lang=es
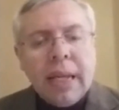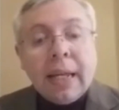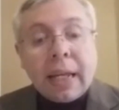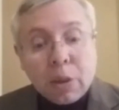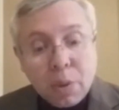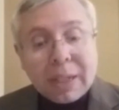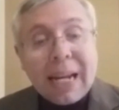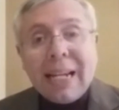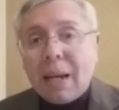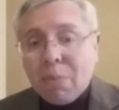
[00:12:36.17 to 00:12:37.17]
Jesús
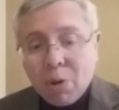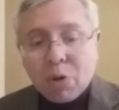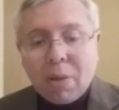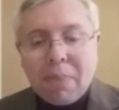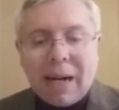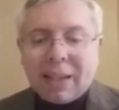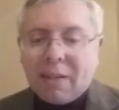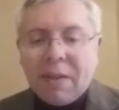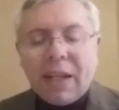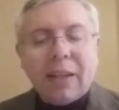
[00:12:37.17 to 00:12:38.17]
quería mucho a
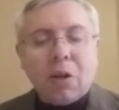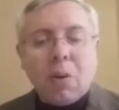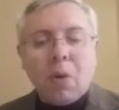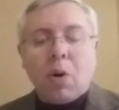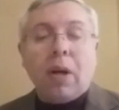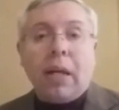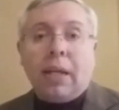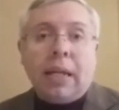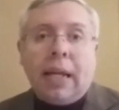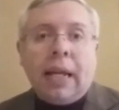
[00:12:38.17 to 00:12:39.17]
Marta. Fíjate cómo
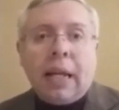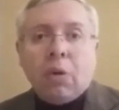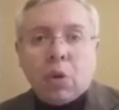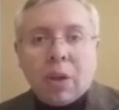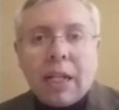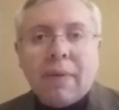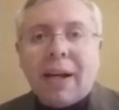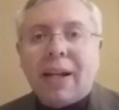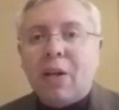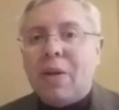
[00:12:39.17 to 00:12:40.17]
eh, eh, el autor del
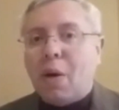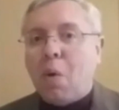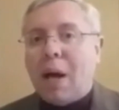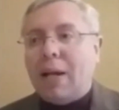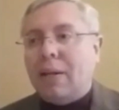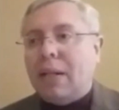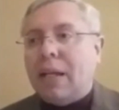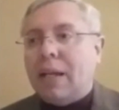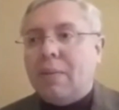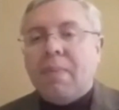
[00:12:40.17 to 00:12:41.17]
Evangelio de Juan,
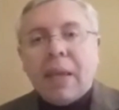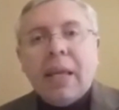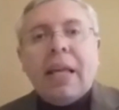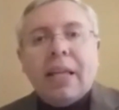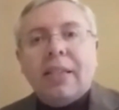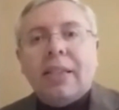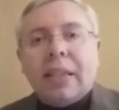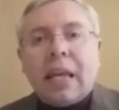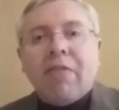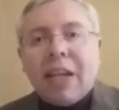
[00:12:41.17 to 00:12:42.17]
que,
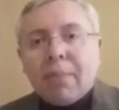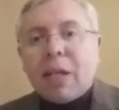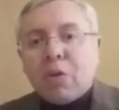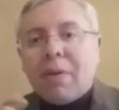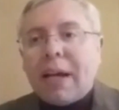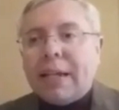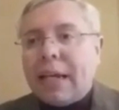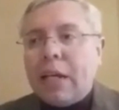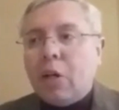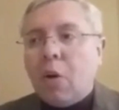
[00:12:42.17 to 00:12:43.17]
que firma su
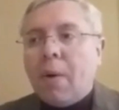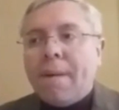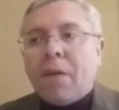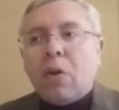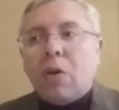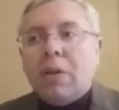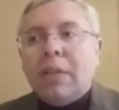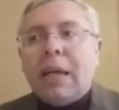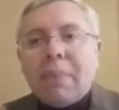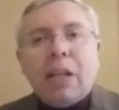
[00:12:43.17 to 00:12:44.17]
Evangelio,
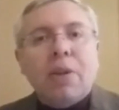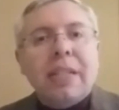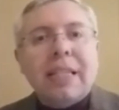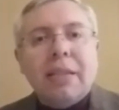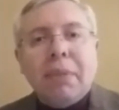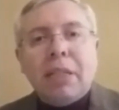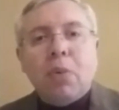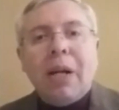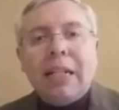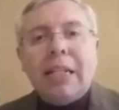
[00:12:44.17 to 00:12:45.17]
llamándose a sí
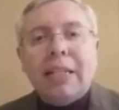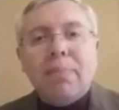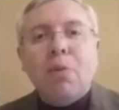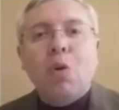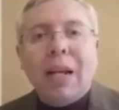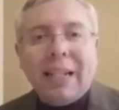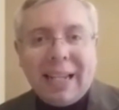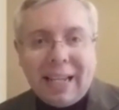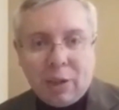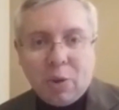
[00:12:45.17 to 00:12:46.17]
mismo el discípulo al
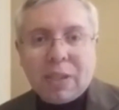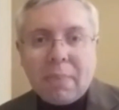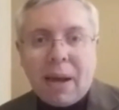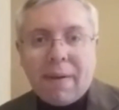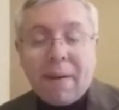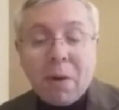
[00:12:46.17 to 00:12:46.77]
que Jesús amaba.